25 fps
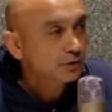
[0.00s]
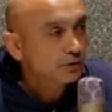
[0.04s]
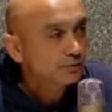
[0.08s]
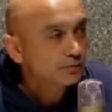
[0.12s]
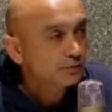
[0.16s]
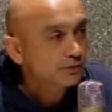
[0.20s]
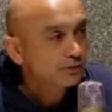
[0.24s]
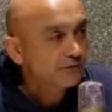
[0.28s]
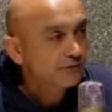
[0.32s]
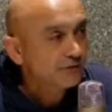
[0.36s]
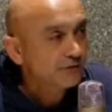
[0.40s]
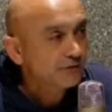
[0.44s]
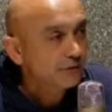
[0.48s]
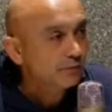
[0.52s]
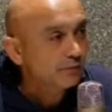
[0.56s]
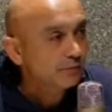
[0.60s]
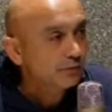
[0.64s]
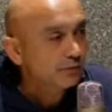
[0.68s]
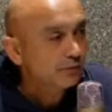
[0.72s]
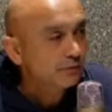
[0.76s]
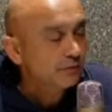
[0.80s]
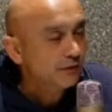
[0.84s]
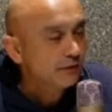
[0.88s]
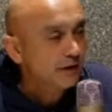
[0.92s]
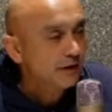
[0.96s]
POCs, por
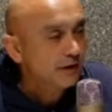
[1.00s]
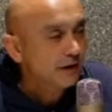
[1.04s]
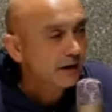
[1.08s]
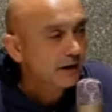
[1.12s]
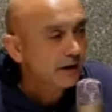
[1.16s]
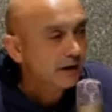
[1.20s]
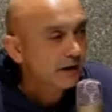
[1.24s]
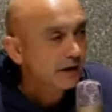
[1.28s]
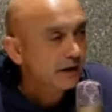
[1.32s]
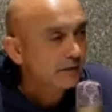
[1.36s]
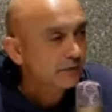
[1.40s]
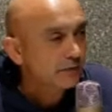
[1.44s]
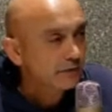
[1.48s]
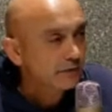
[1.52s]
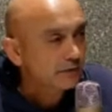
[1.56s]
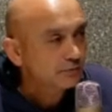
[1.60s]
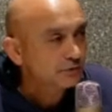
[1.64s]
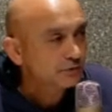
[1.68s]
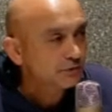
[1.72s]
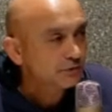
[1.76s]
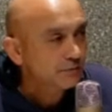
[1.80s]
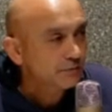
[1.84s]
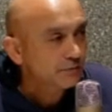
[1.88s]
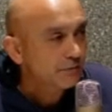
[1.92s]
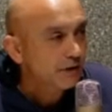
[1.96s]
exemplo, um era a Câmara
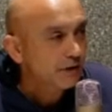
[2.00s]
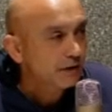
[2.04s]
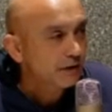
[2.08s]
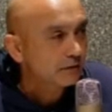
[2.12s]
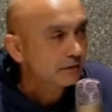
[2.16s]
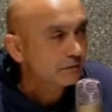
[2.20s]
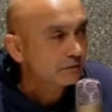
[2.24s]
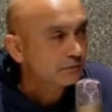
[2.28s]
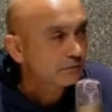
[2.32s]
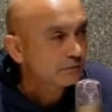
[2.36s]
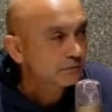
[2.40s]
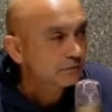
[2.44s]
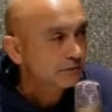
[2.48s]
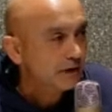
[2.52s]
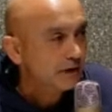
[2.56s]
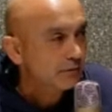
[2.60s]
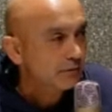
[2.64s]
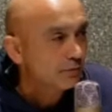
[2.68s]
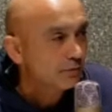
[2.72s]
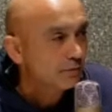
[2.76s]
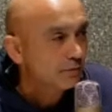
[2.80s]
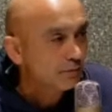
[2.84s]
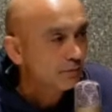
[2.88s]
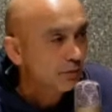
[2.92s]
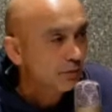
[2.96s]
Municipal que nos
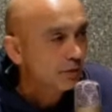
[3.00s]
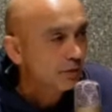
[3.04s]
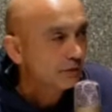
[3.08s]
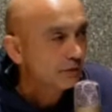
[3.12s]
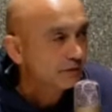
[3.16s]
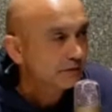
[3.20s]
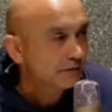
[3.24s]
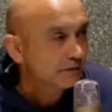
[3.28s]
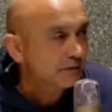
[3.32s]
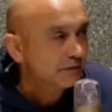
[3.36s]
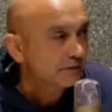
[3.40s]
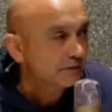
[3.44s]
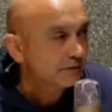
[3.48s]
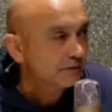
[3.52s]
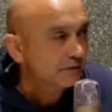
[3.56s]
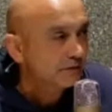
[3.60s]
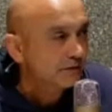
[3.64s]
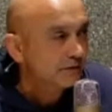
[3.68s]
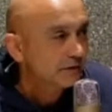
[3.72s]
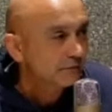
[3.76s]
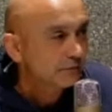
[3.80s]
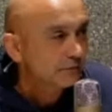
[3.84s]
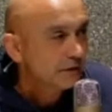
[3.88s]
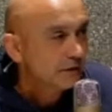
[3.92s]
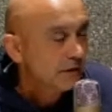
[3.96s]
dava um POC que tinha
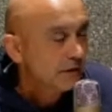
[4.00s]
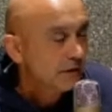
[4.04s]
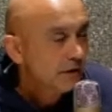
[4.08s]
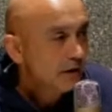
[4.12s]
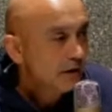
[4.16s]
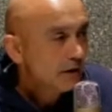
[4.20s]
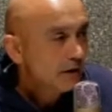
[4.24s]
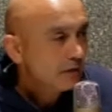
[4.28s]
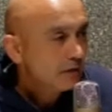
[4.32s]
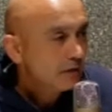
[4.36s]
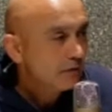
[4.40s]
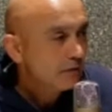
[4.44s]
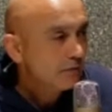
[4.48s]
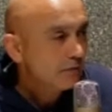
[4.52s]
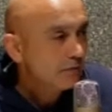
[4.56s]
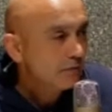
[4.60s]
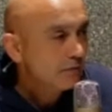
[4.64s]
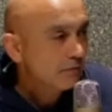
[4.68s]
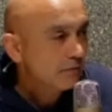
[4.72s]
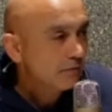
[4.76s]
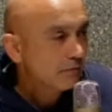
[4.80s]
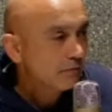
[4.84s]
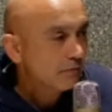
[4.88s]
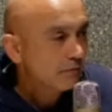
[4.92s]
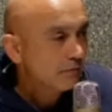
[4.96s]
feito
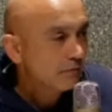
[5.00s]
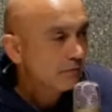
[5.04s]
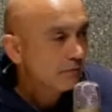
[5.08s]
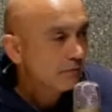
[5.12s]
com,